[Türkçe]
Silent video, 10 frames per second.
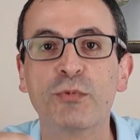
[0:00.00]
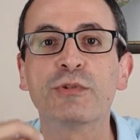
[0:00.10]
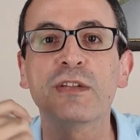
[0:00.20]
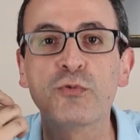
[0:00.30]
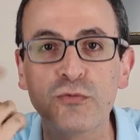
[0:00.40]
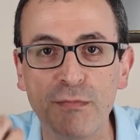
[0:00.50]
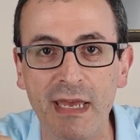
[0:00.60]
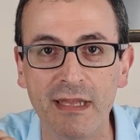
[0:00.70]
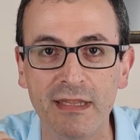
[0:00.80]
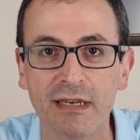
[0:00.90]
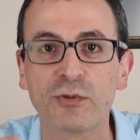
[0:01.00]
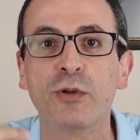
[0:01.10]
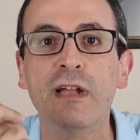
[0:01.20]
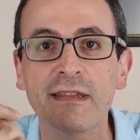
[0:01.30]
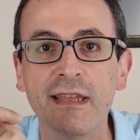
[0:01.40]
Bu da tutmayacak.
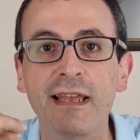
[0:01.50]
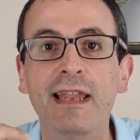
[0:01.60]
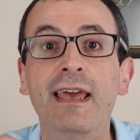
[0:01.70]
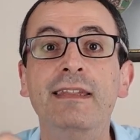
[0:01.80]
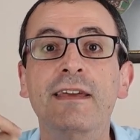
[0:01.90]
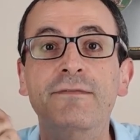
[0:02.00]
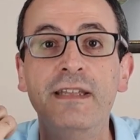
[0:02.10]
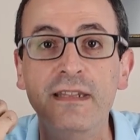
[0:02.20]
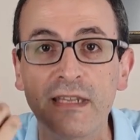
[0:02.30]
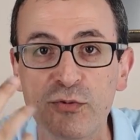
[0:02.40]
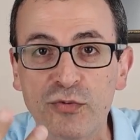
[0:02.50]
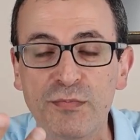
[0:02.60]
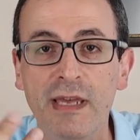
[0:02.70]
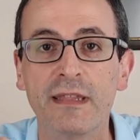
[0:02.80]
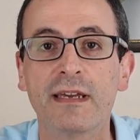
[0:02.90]
Dolar TL hedefleri de
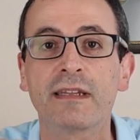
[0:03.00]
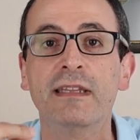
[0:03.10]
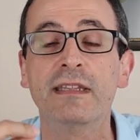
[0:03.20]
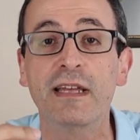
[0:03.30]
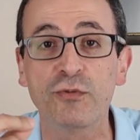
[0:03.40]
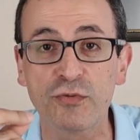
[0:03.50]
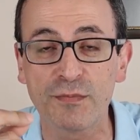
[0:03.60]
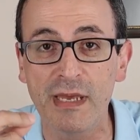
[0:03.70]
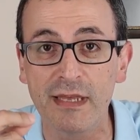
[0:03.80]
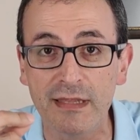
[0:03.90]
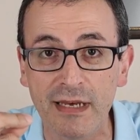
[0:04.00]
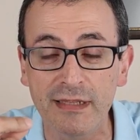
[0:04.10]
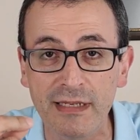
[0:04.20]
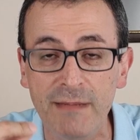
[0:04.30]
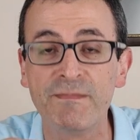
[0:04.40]
tutmayacak. Neden
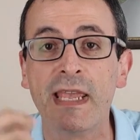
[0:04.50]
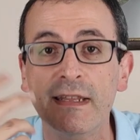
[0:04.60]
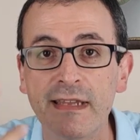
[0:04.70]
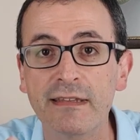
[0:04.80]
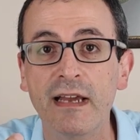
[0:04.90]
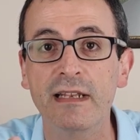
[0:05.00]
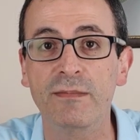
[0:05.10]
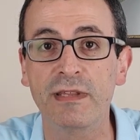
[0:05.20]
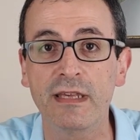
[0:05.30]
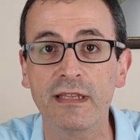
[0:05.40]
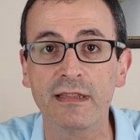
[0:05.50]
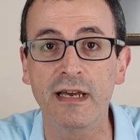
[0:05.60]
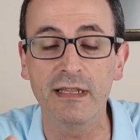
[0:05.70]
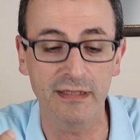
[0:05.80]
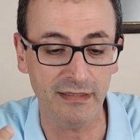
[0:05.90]
tutmayacağını detaylı bir
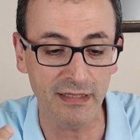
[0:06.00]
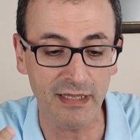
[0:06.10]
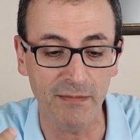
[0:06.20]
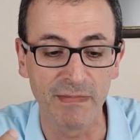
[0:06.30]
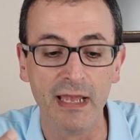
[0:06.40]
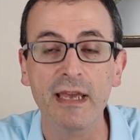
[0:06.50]
şekilde anlatacağım.